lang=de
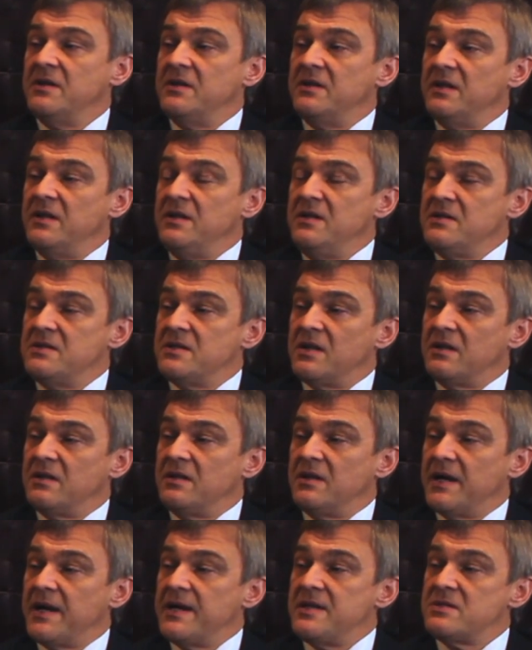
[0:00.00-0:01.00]
der internen
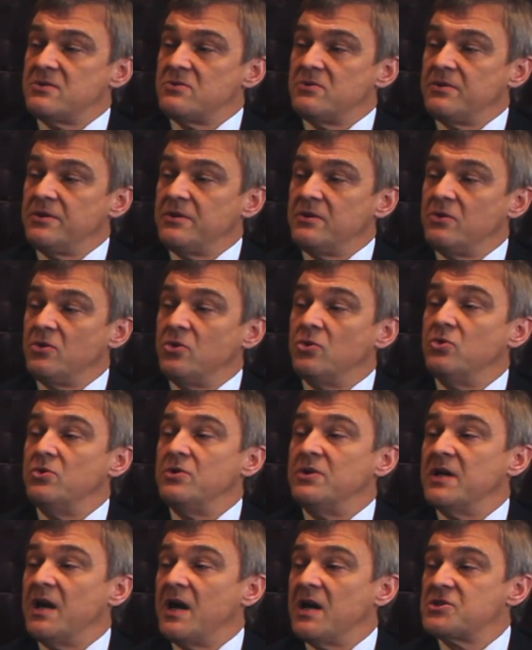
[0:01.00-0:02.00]
Leistungen
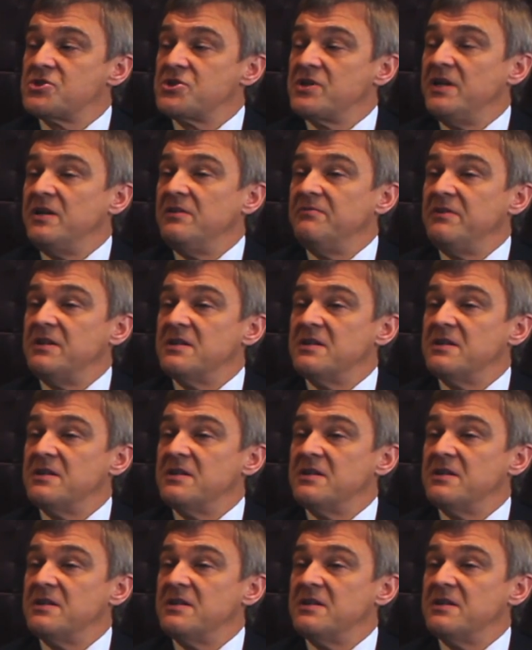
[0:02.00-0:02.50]
und darstellen,